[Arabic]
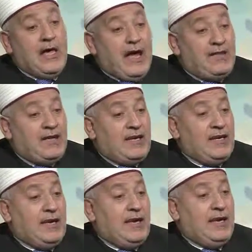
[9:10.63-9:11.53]

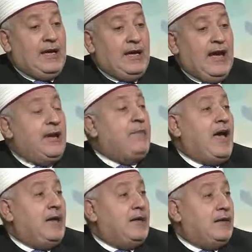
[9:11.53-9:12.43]
هذه آه، آه،
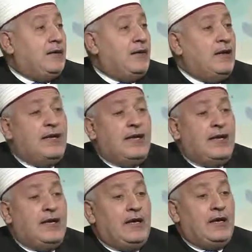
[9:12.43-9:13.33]
المعايير
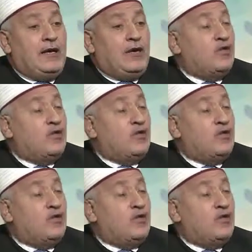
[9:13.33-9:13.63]
آه،